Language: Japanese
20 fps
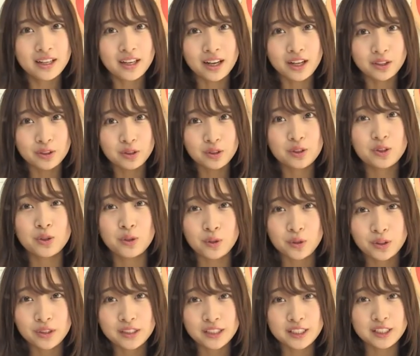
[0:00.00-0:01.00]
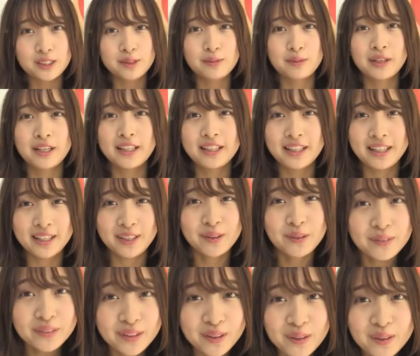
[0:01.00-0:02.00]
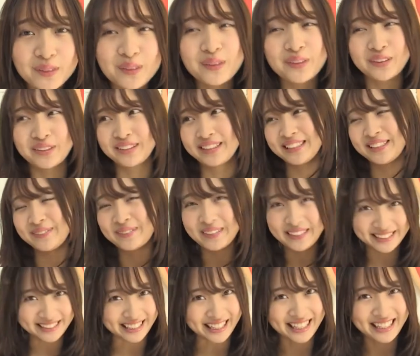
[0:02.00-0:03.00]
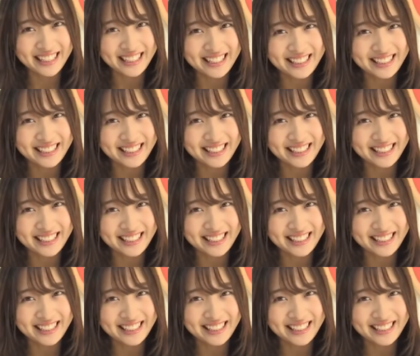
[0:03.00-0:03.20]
あの衣装を着させてもらっていろんなことをしました